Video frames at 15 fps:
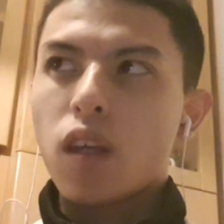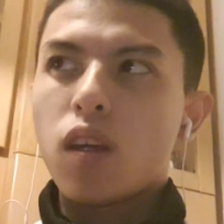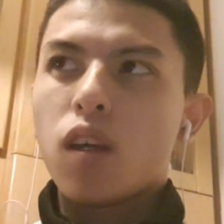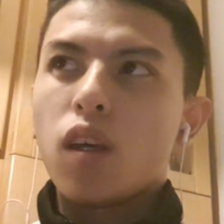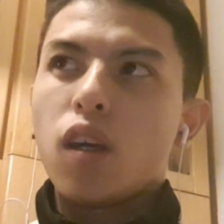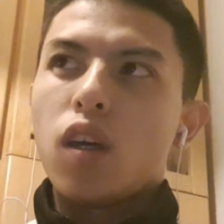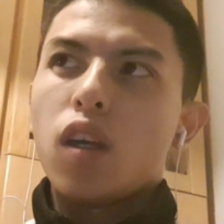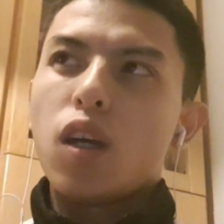で、
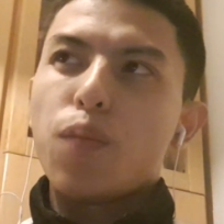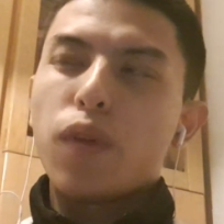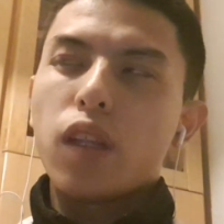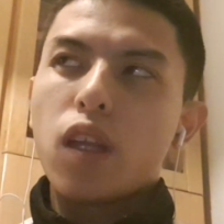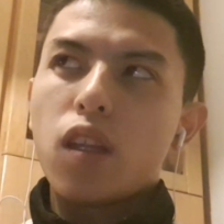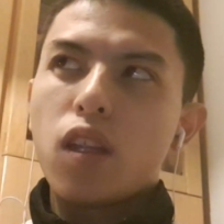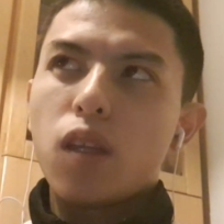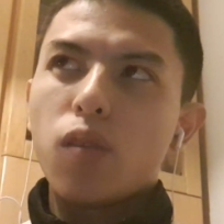やっぱ
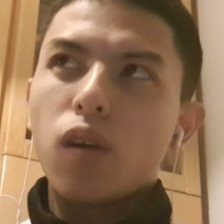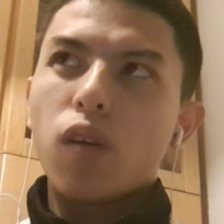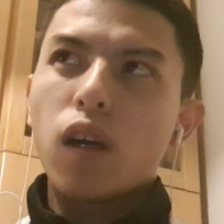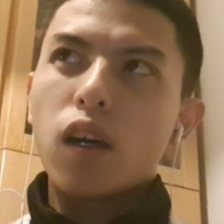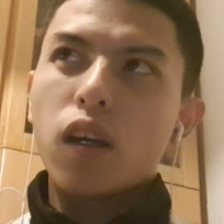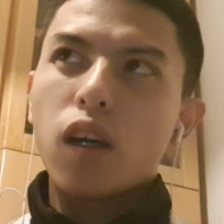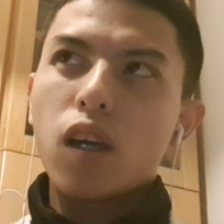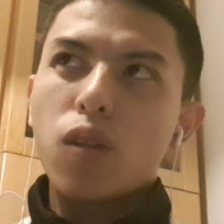年齢とかを
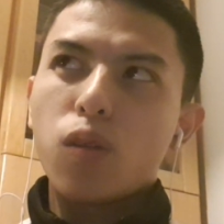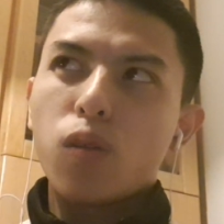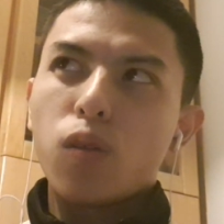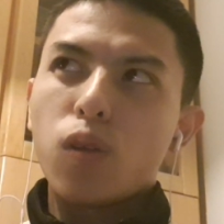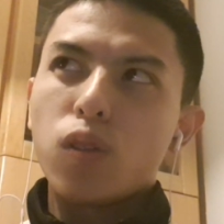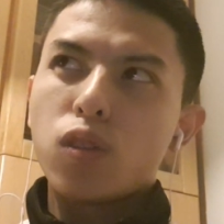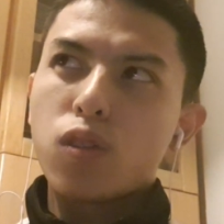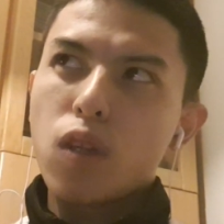考える
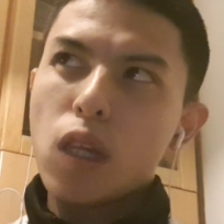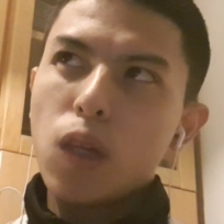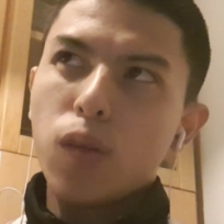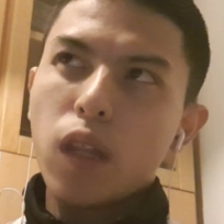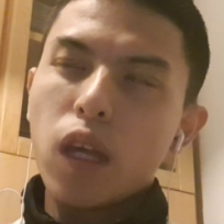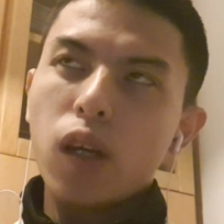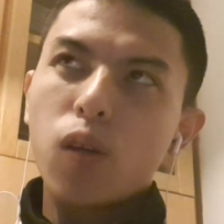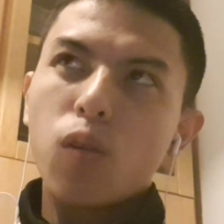と、次
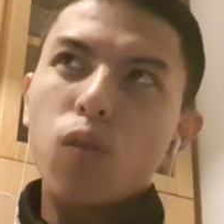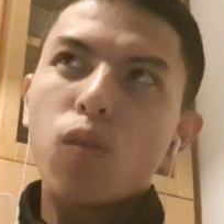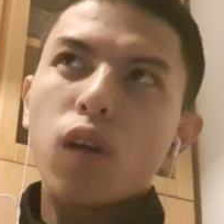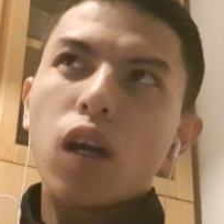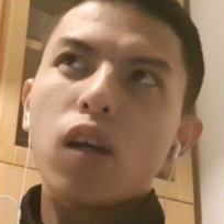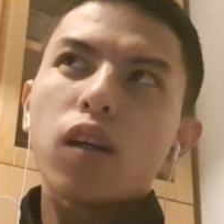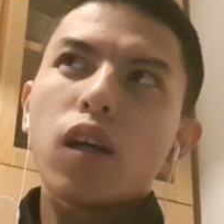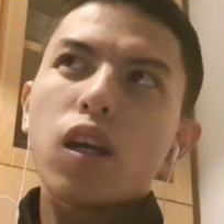4年後を
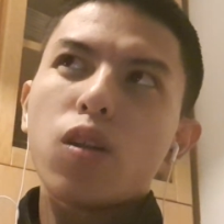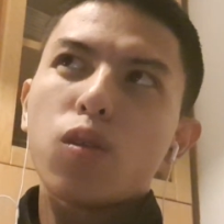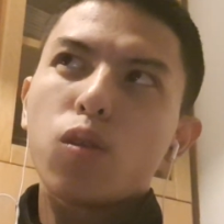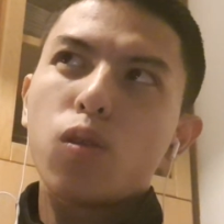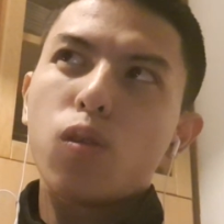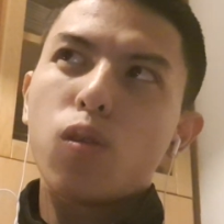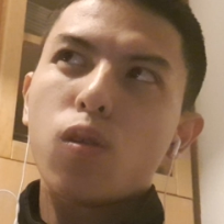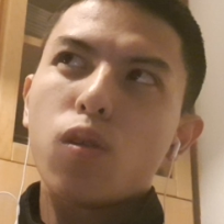考える
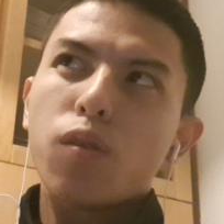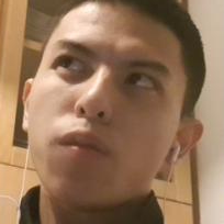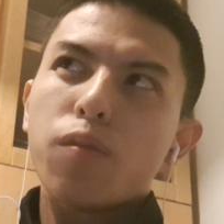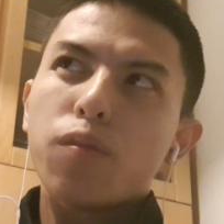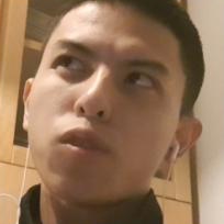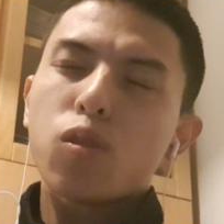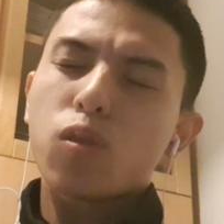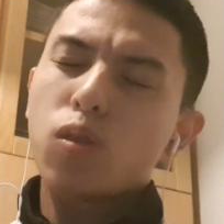と、
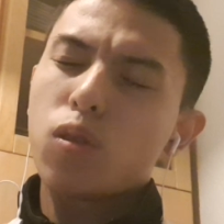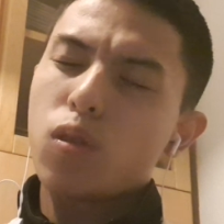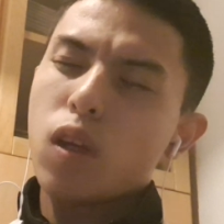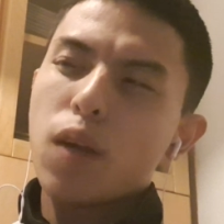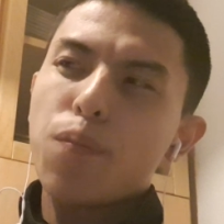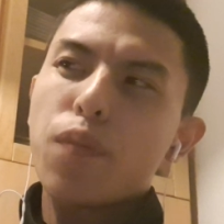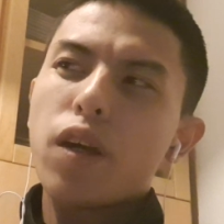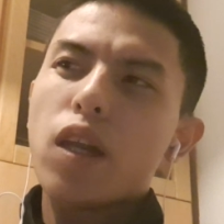ちょっと
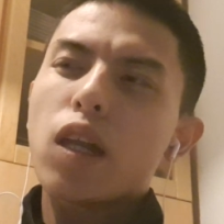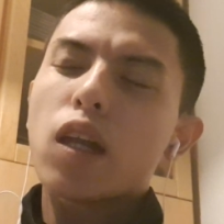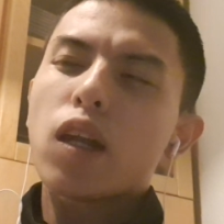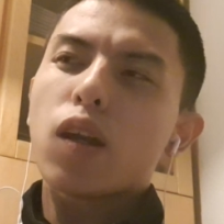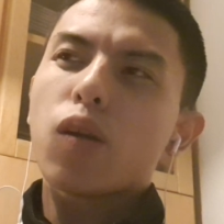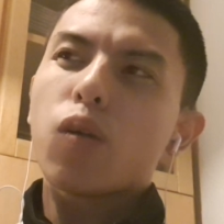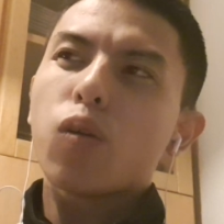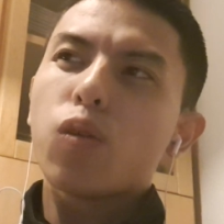やっぱ
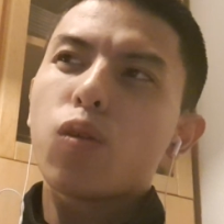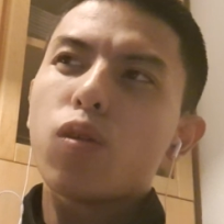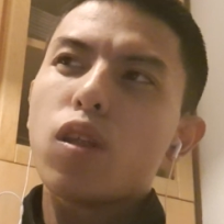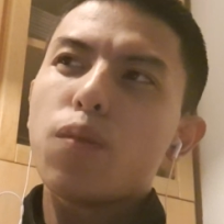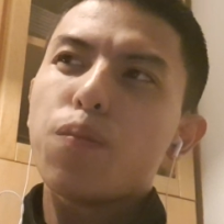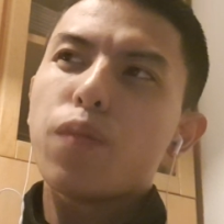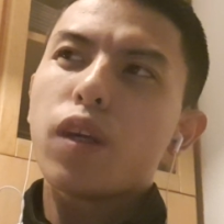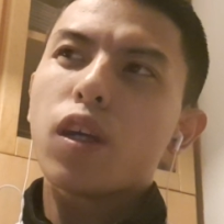り、この
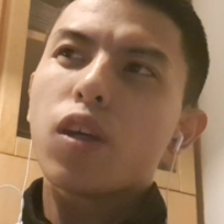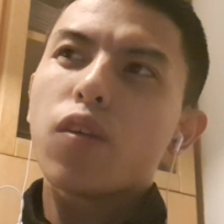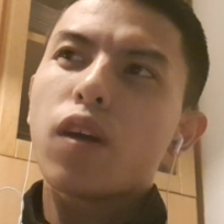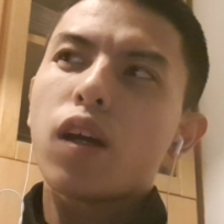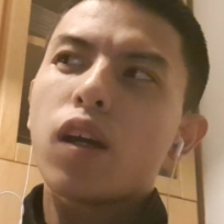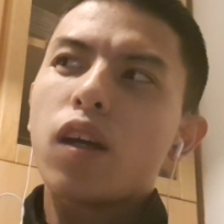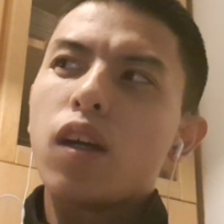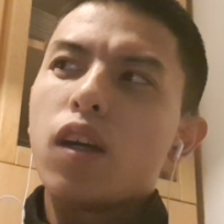オリンピック
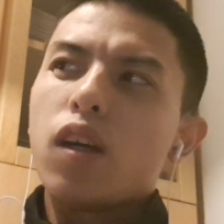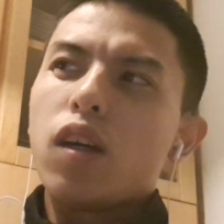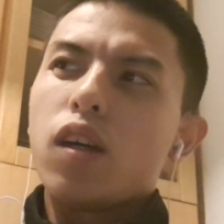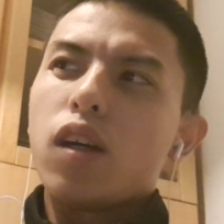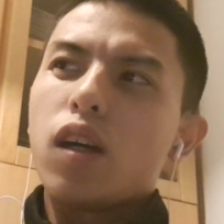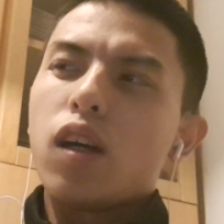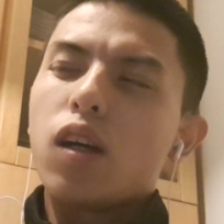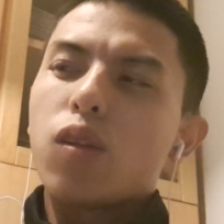は、
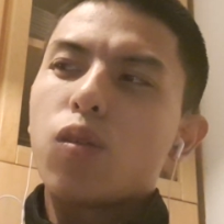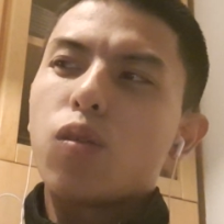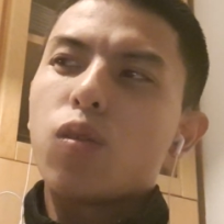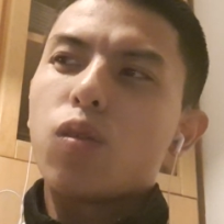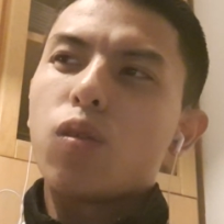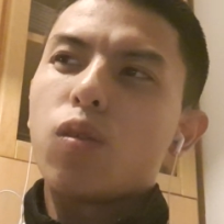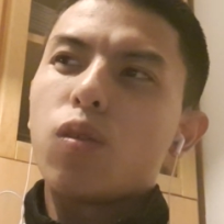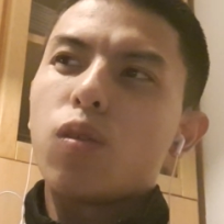あ
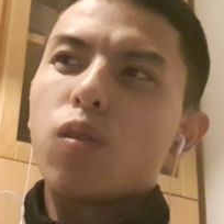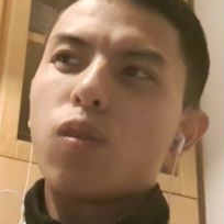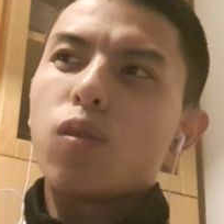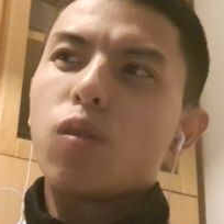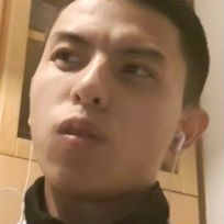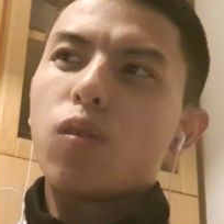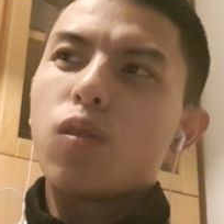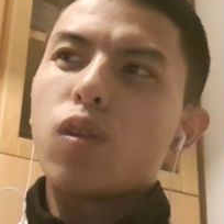
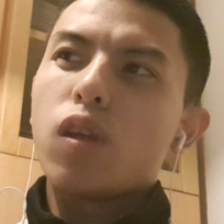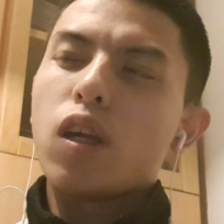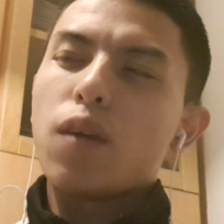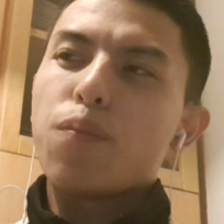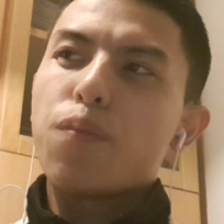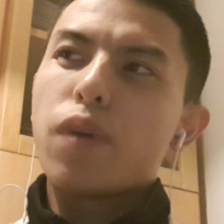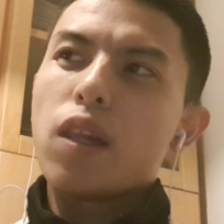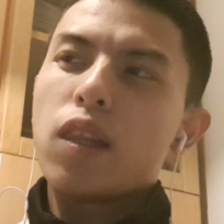のー
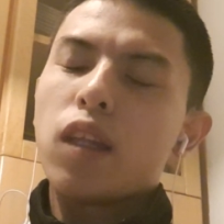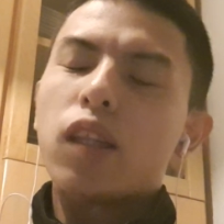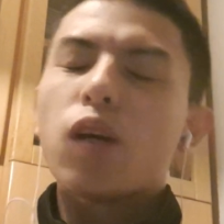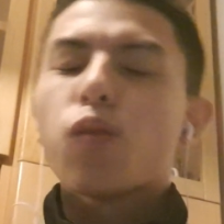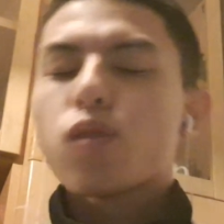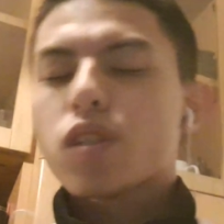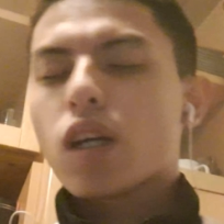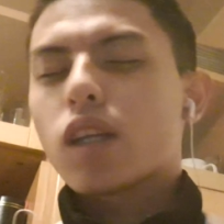やっぱり出
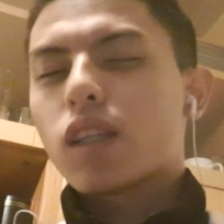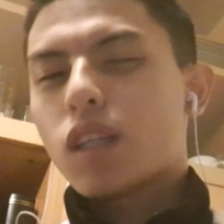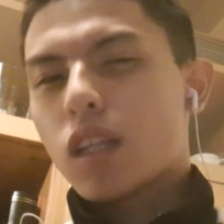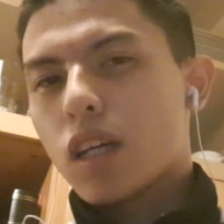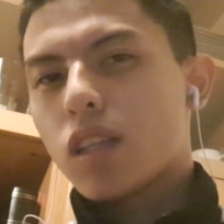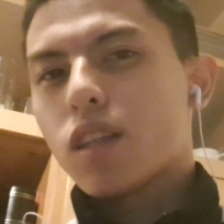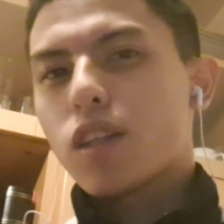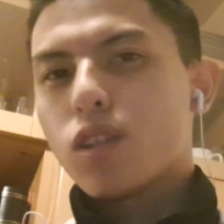てほしかった
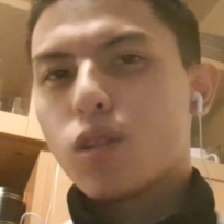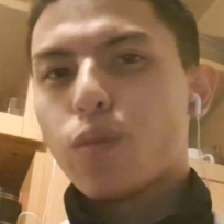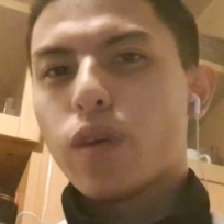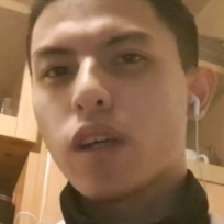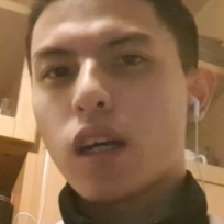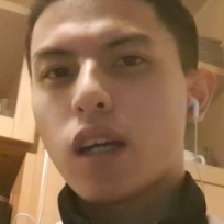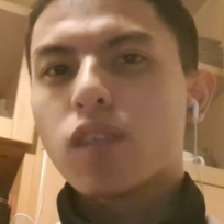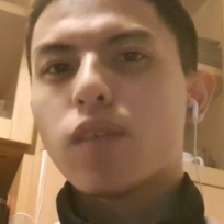なっていう思
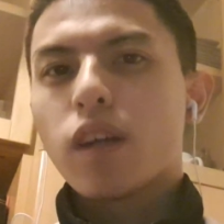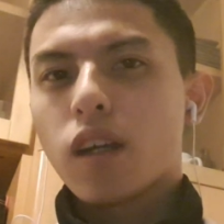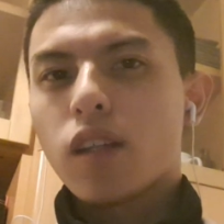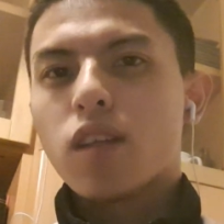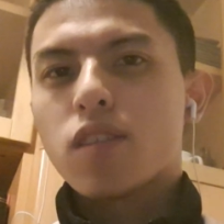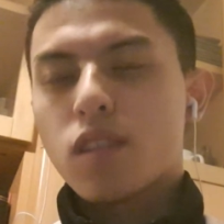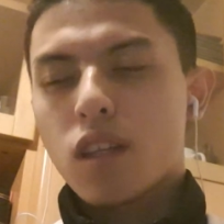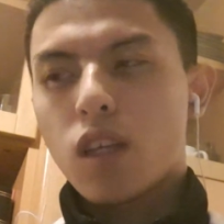いがあるわけ
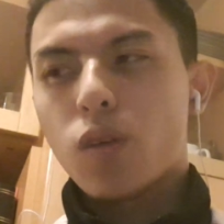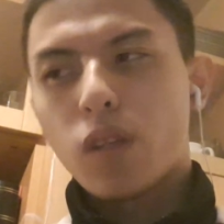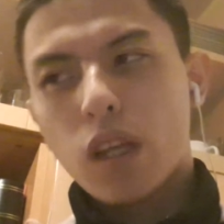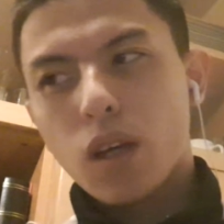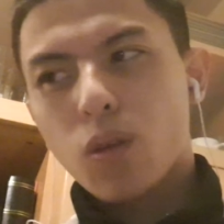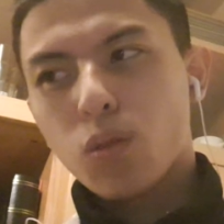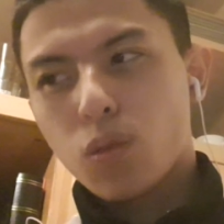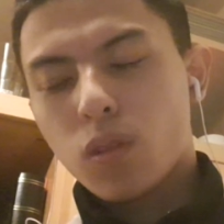ですね。4
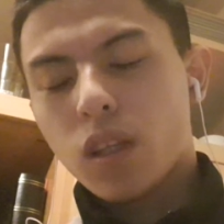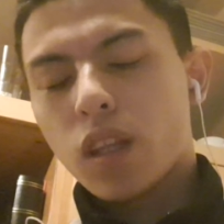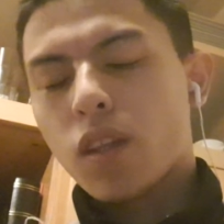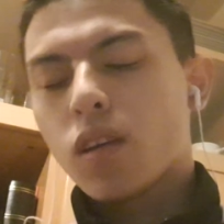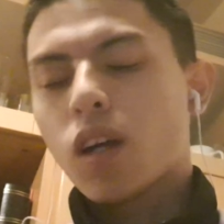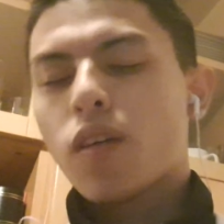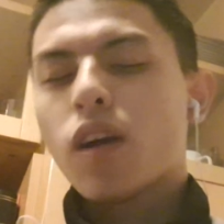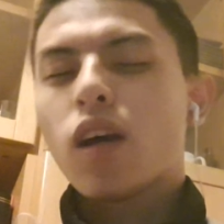年後どうなって
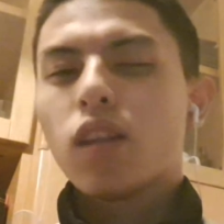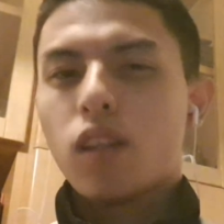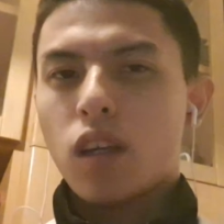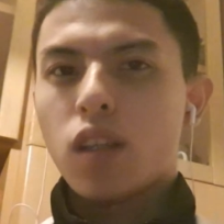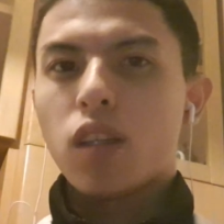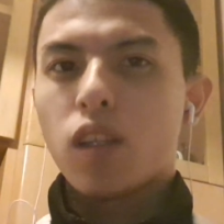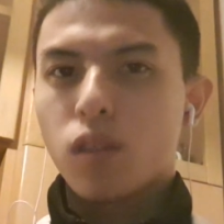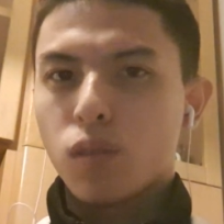るか分かん
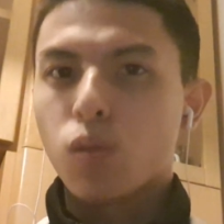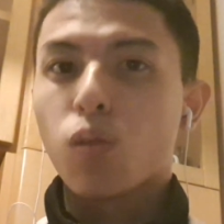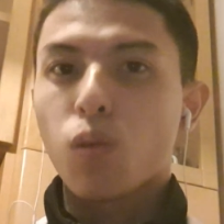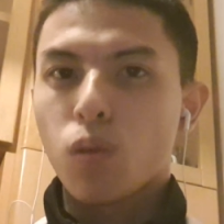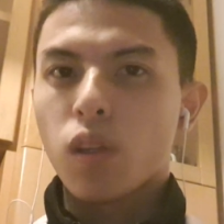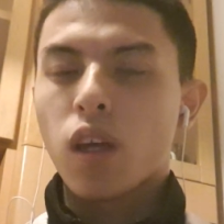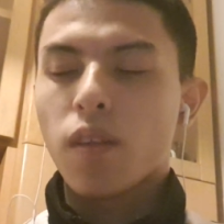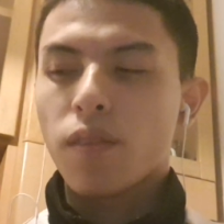ないっていうと
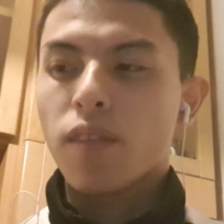ころで。